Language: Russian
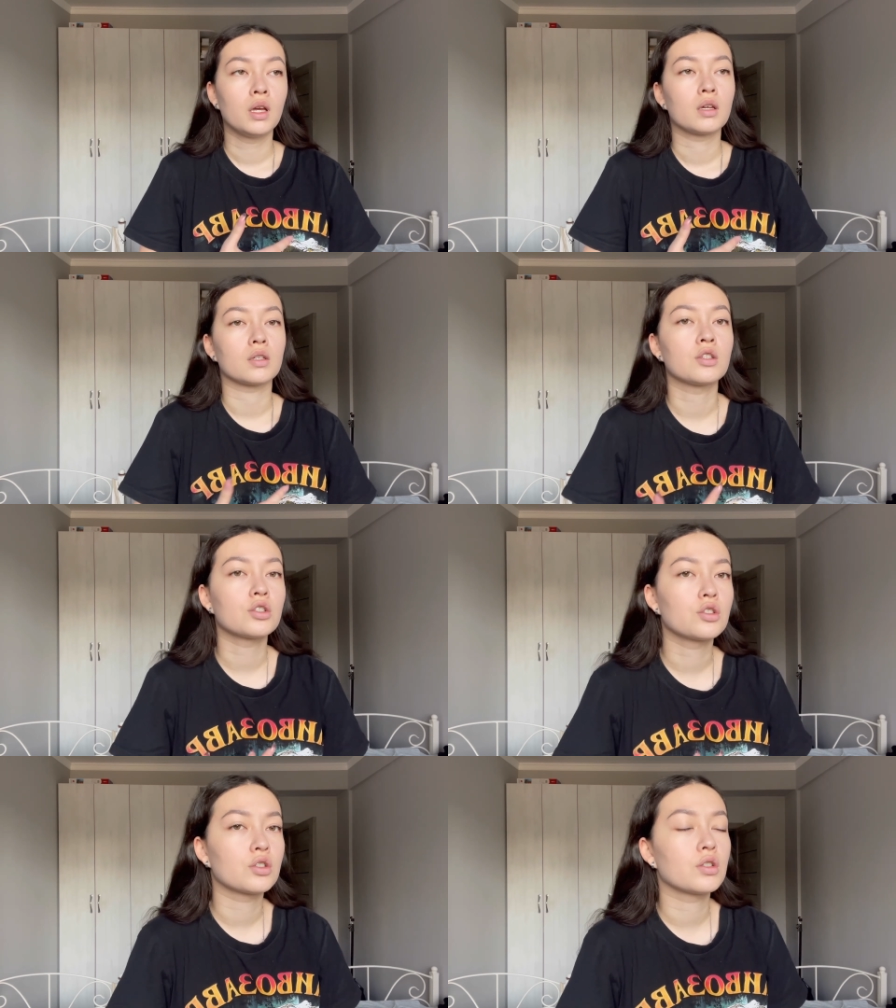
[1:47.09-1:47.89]

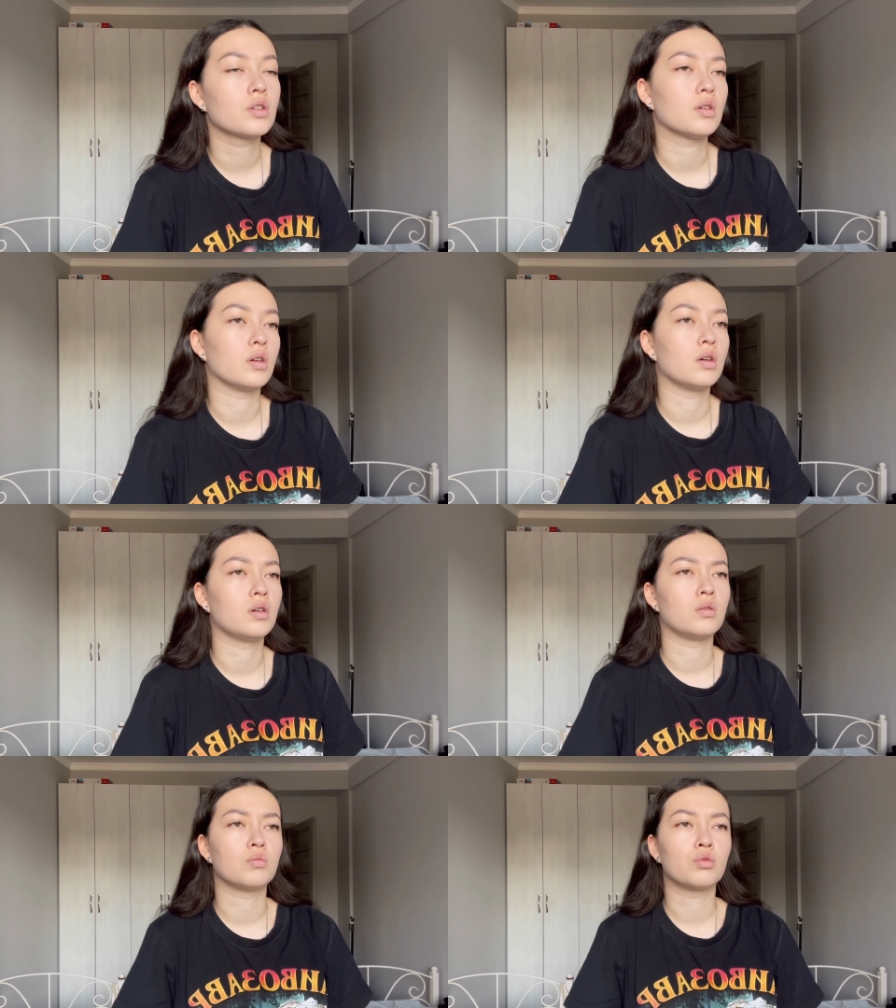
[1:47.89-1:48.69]
Конечно же,
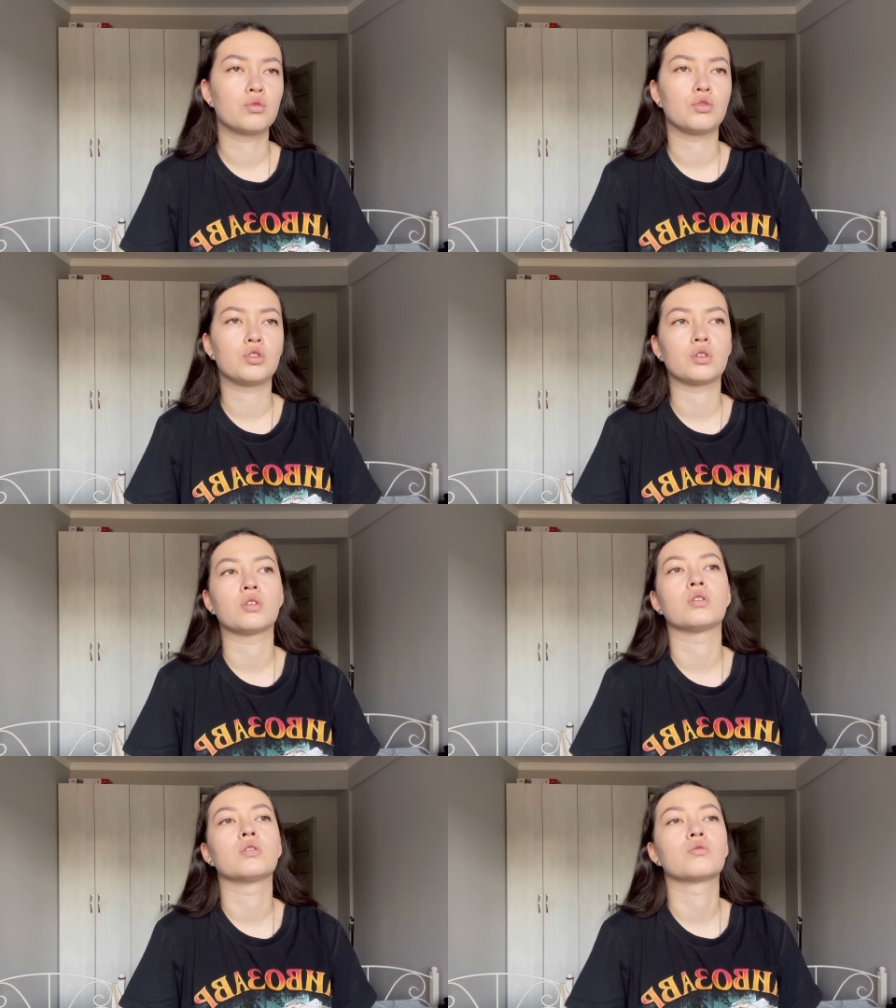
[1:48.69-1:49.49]
а,
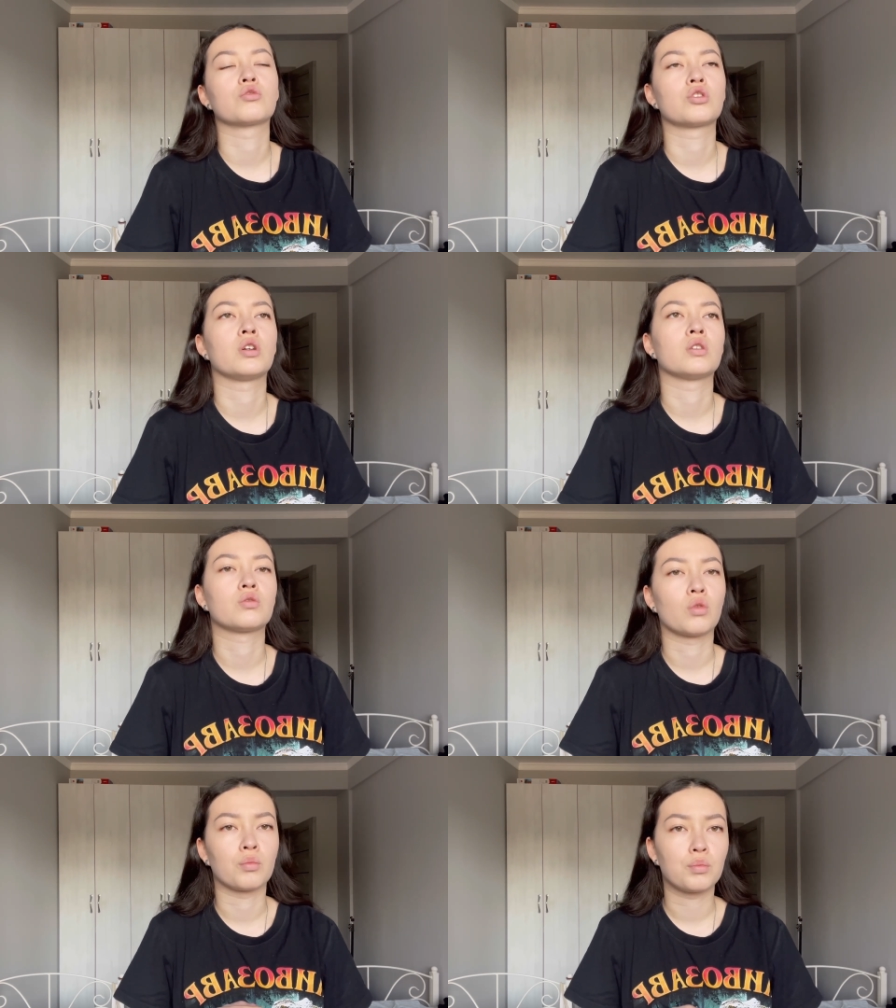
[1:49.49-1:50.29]
будучи уже на
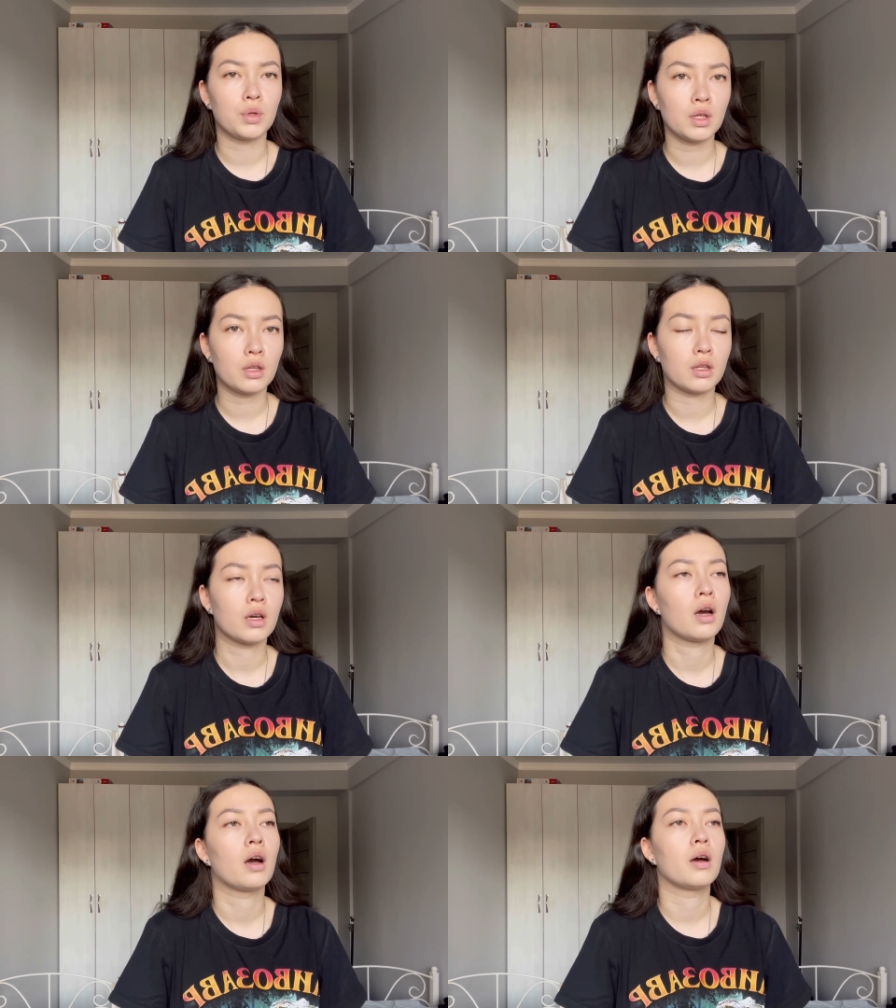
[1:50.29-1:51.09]
том пике,
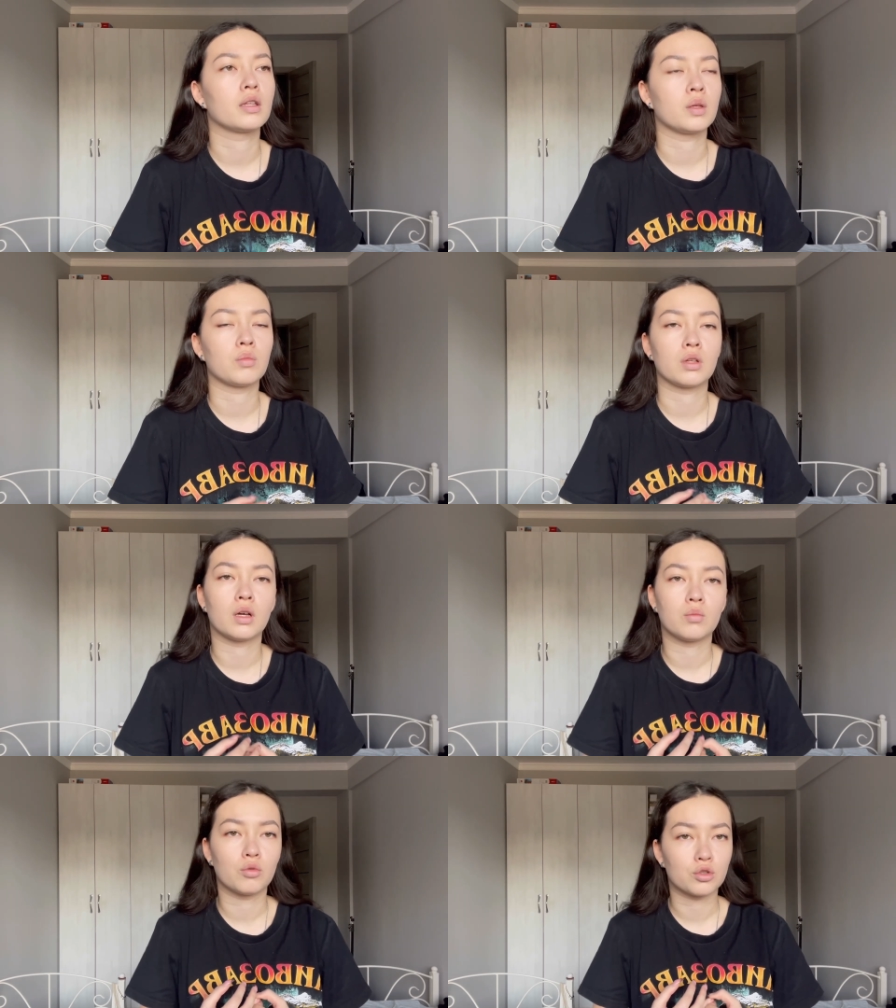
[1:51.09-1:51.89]
я не могла
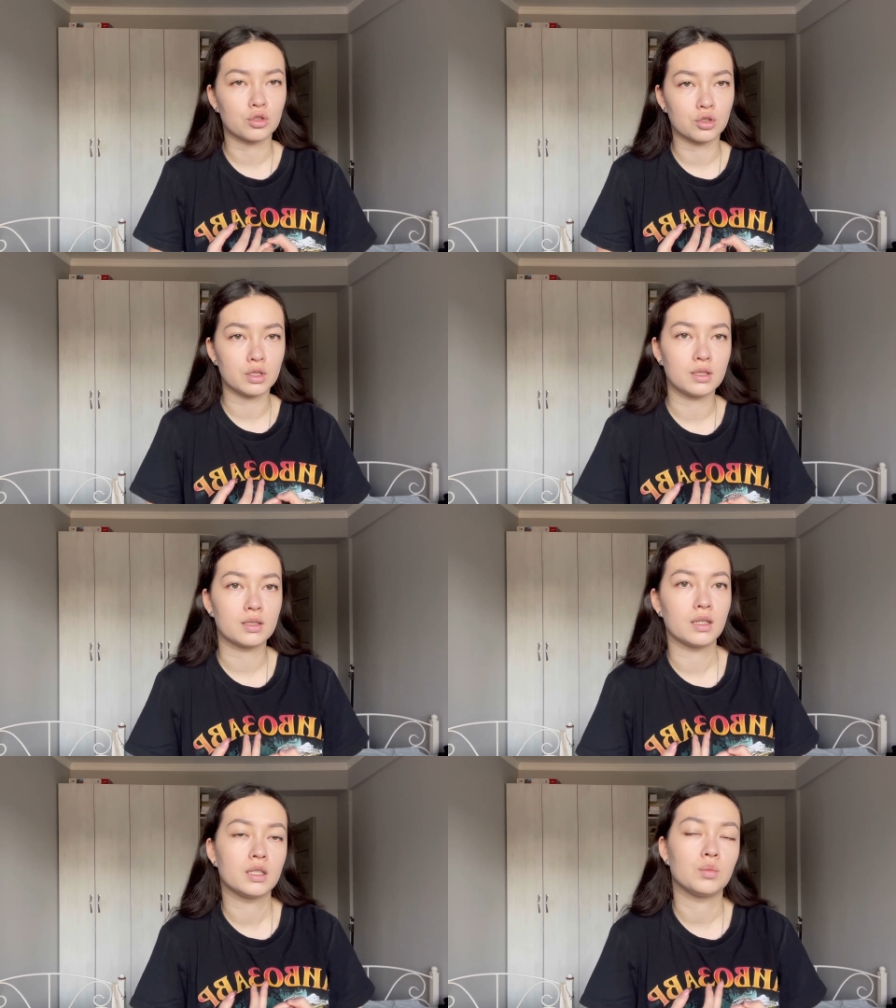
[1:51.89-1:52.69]
больше жить с
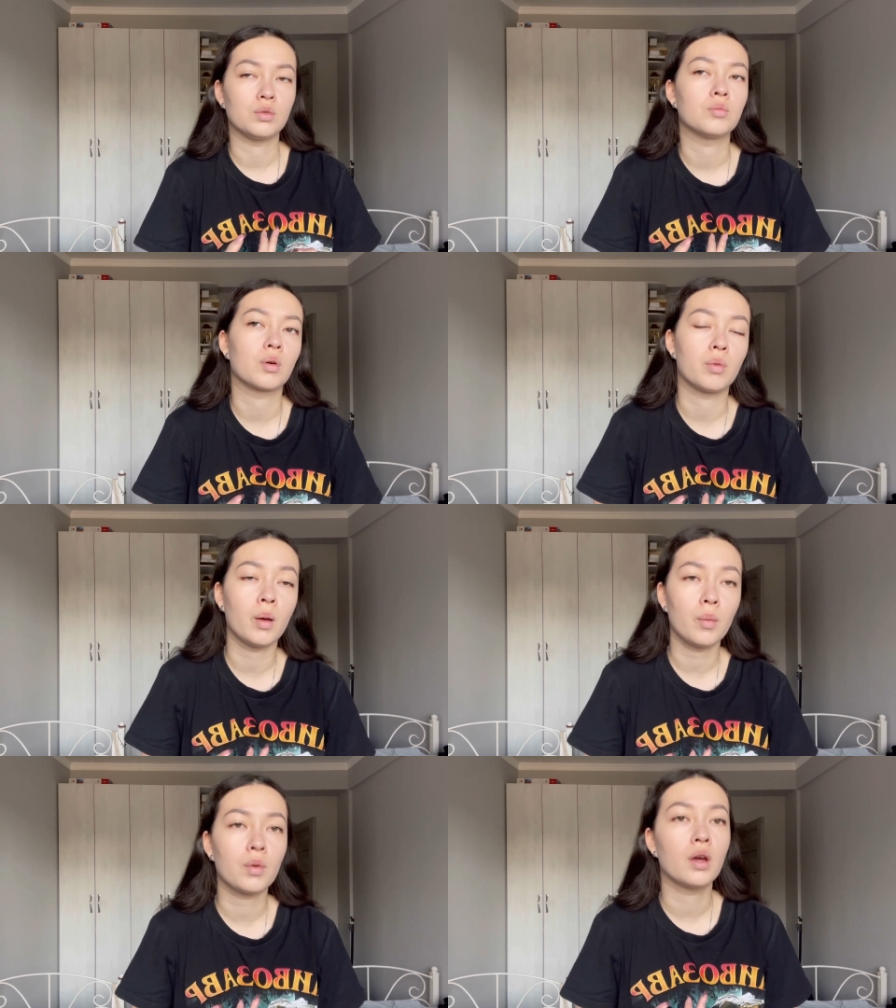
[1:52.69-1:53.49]
этими
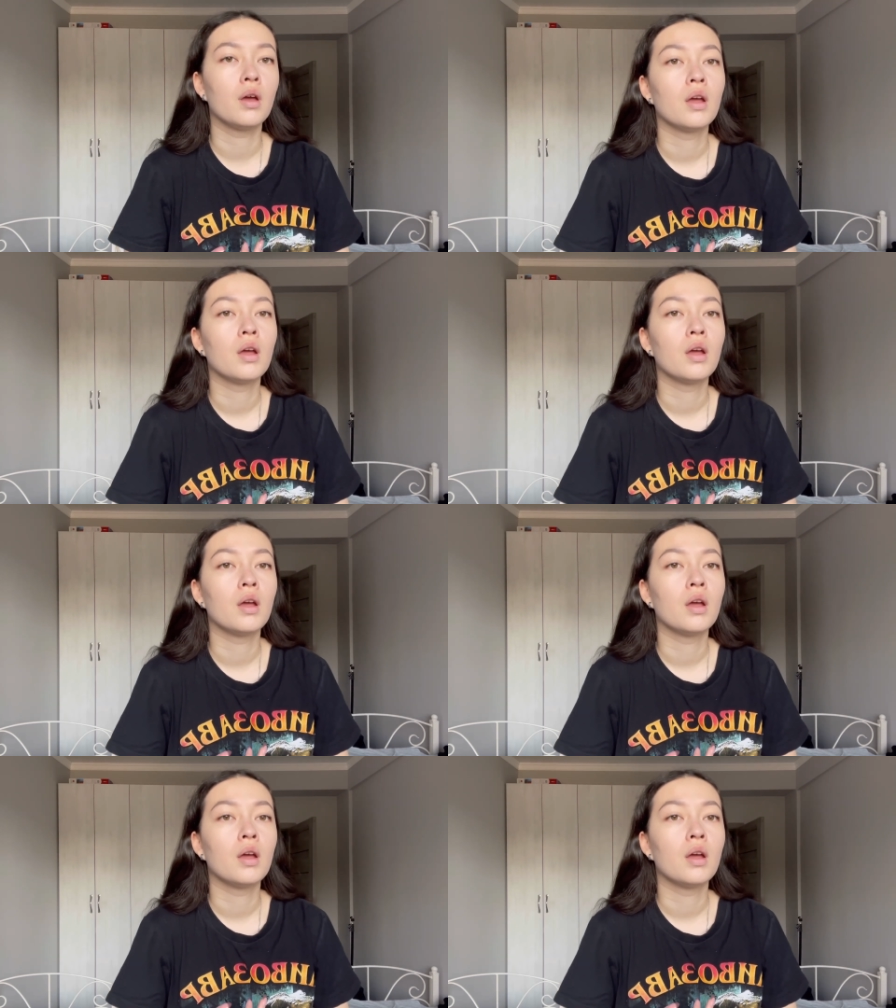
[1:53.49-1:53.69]
проблемами,